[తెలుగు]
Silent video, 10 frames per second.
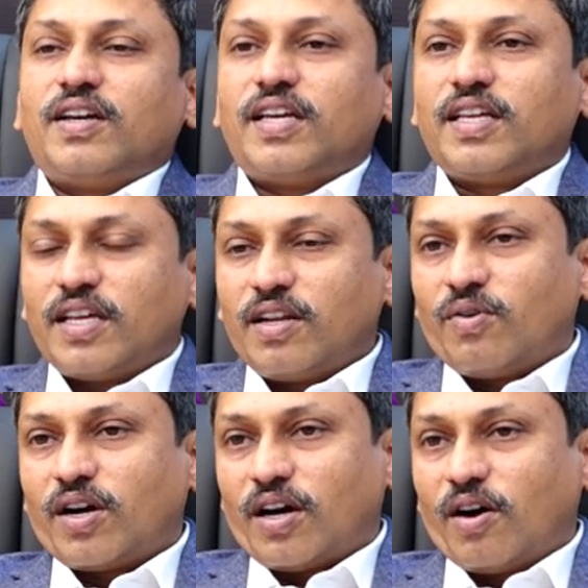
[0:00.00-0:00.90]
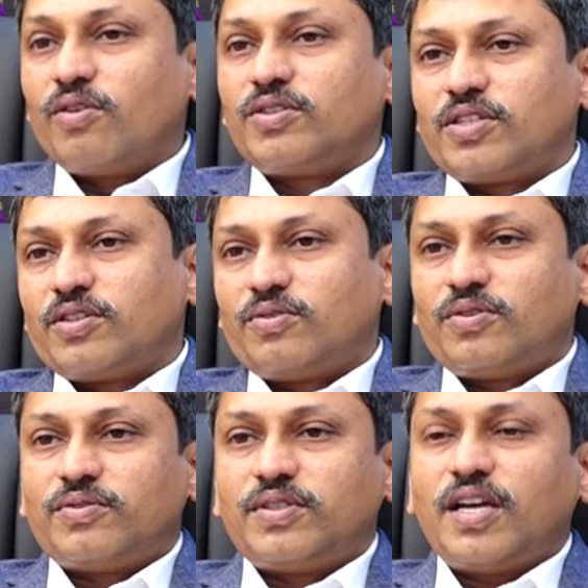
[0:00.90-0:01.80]
ఏదైనా ఒక ఆలోచనతోటి
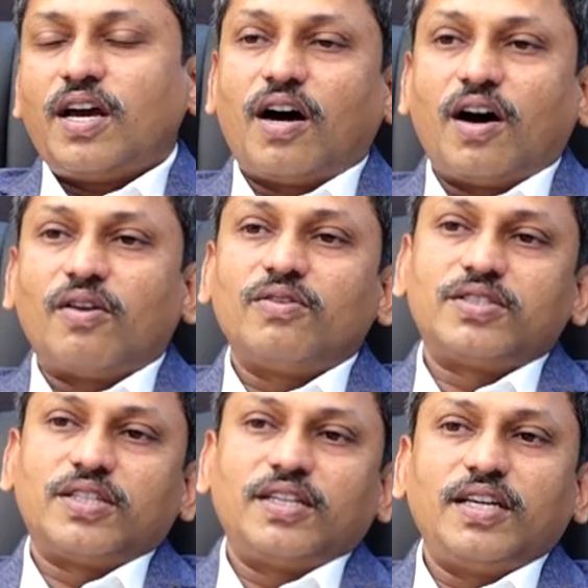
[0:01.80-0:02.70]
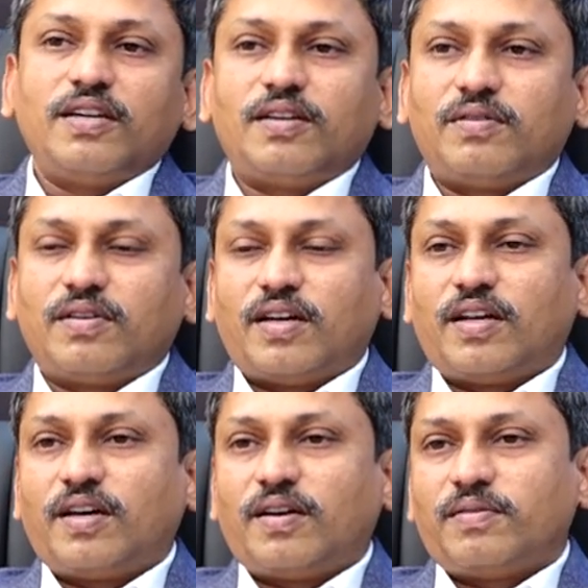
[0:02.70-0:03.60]
ఉంటే ఆ ఆలోచనని
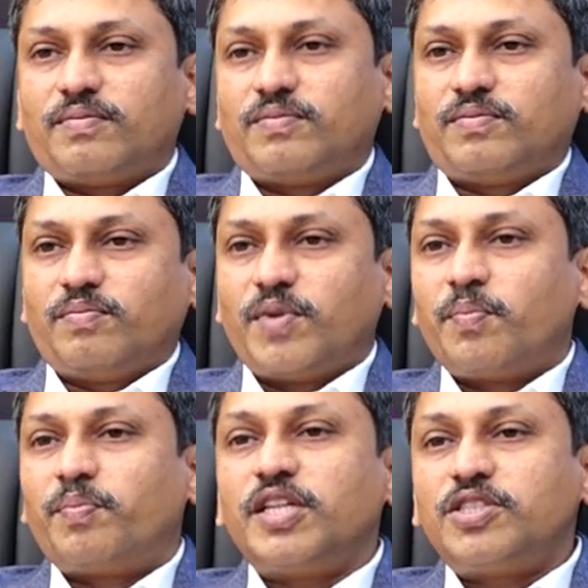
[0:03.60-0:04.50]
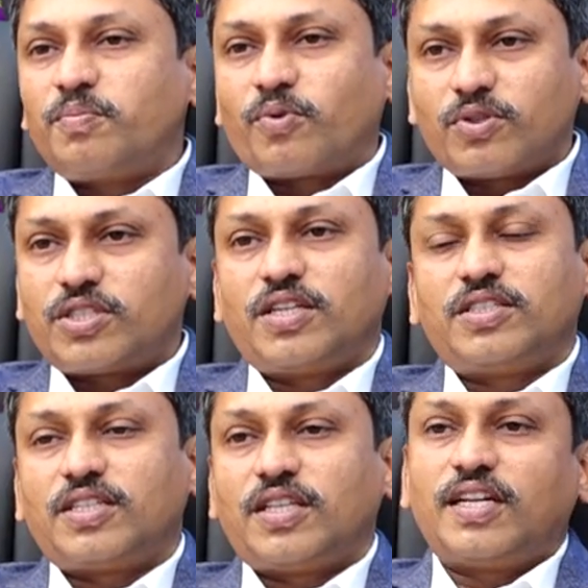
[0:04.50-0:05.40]
మేము పెంచి
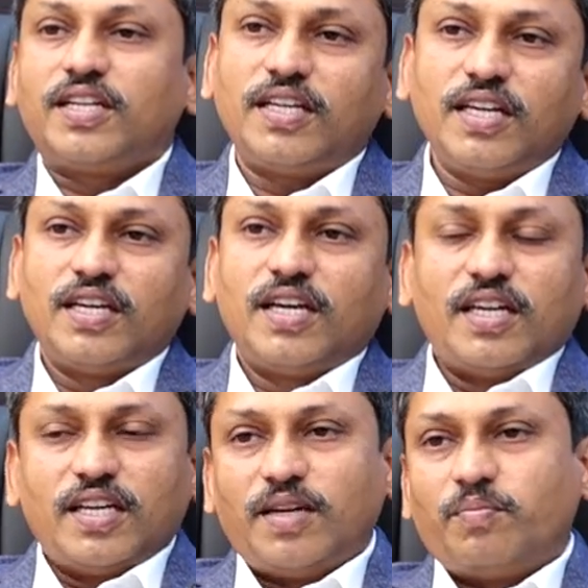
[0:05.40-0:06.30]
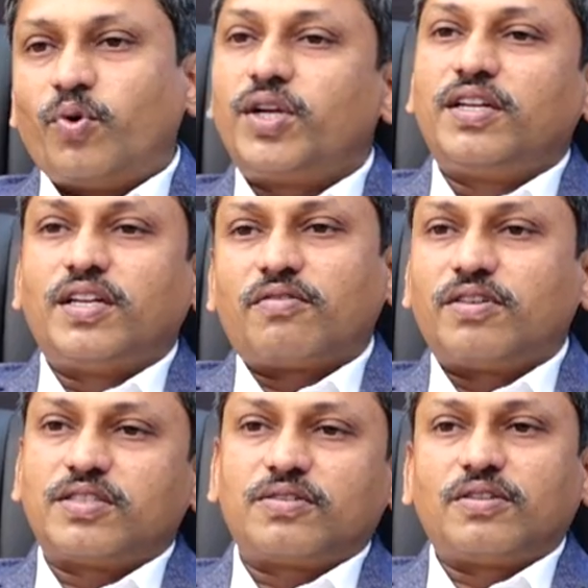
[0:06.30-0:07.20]
ప్రోత్సహించేదానికి ఈ పోటీ
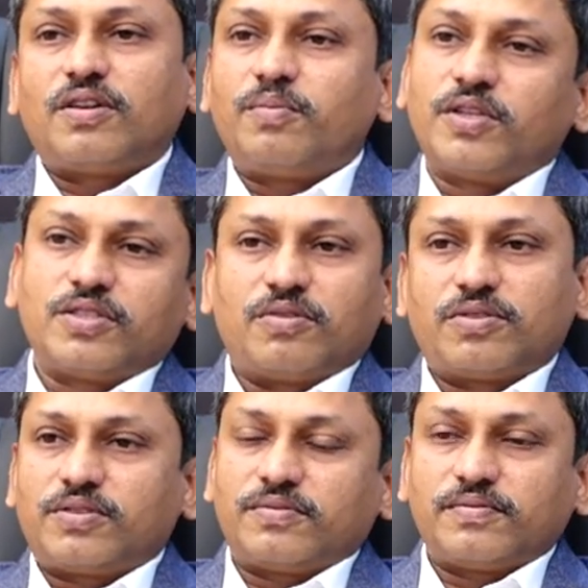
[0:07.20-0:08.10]
నిర్వహిస్తున్నారు ప్రతి సంవత్సరం